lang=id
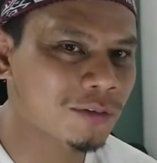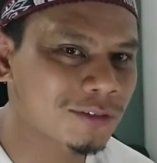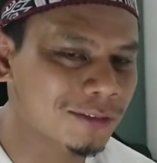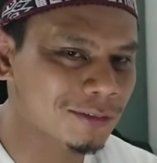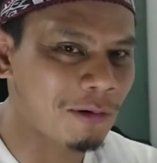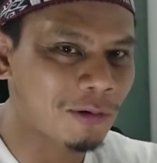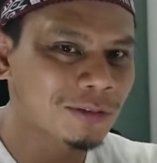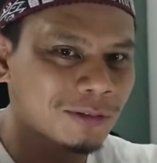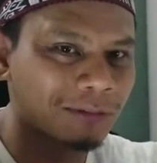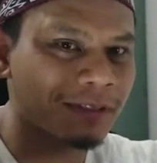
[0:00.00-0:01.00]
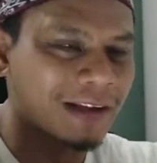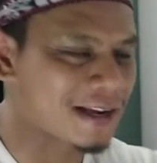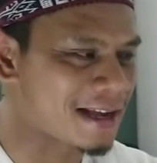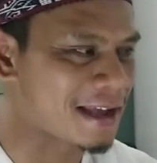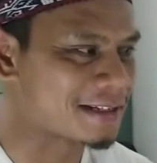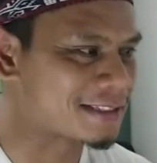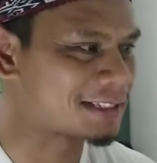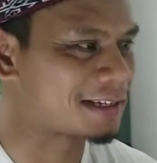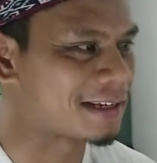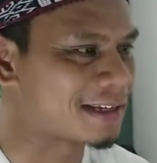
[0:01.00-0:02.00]
otot-ototnya
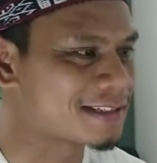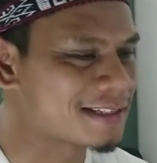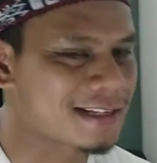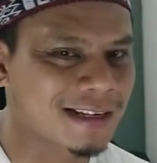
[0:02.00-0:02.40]
guys ya jadi